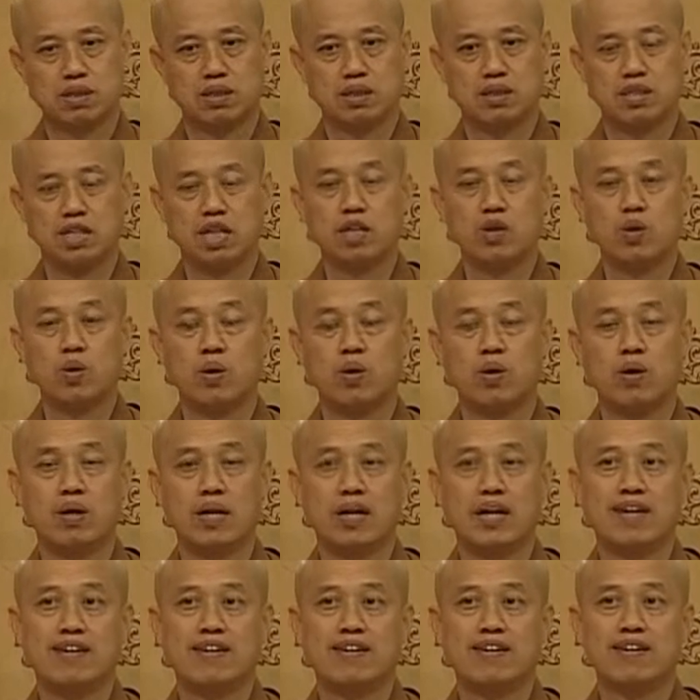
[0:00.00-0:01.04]
跟我
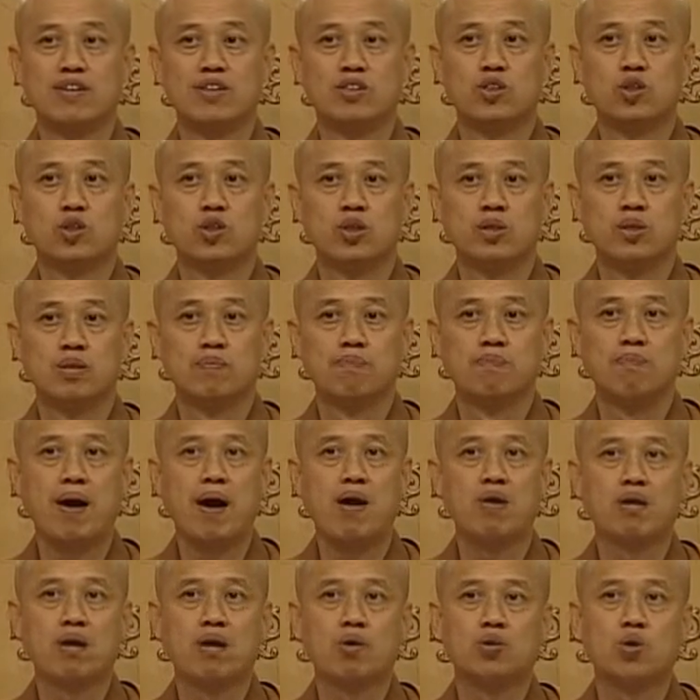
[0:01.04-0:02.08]
呢
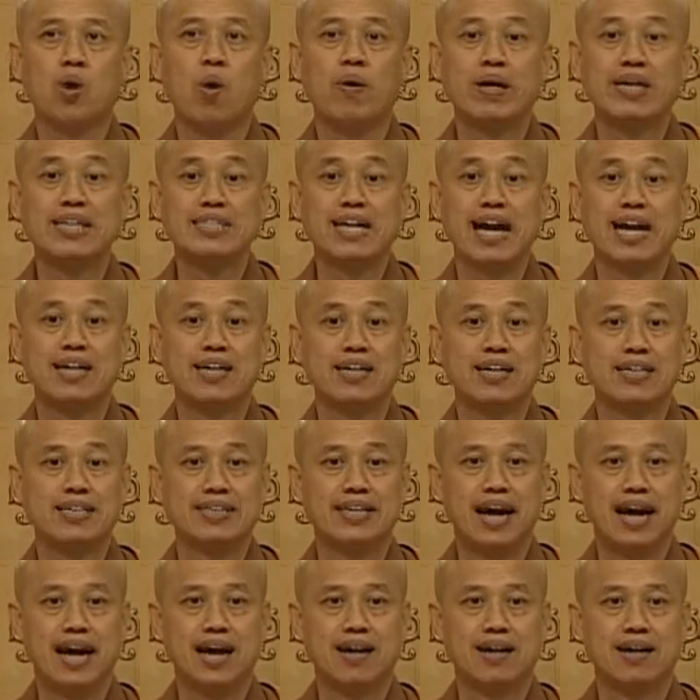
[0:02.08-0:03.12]
报告同意才可以
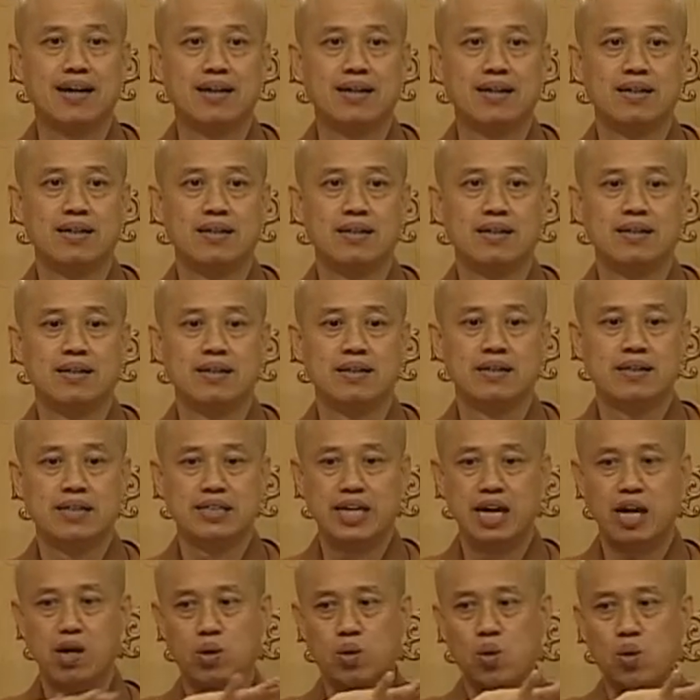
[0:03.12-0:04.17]
拿。你
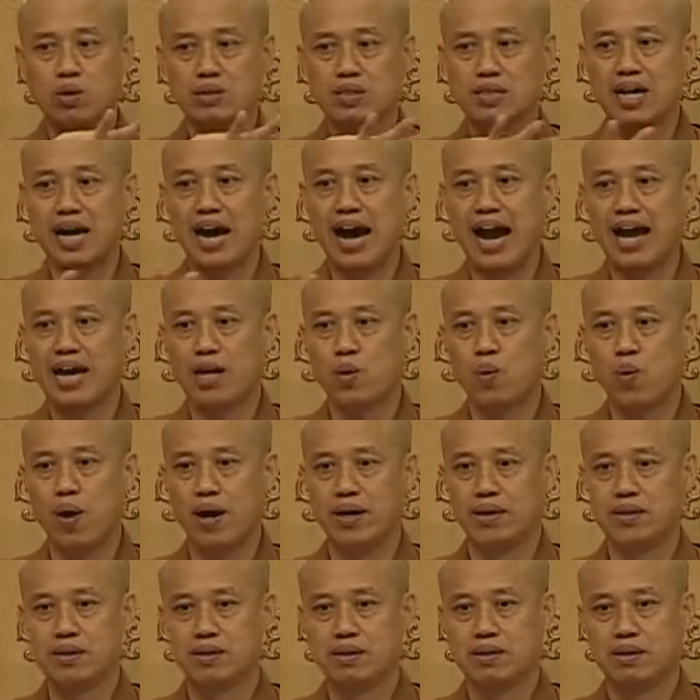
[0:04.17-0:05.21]
要过这个海关，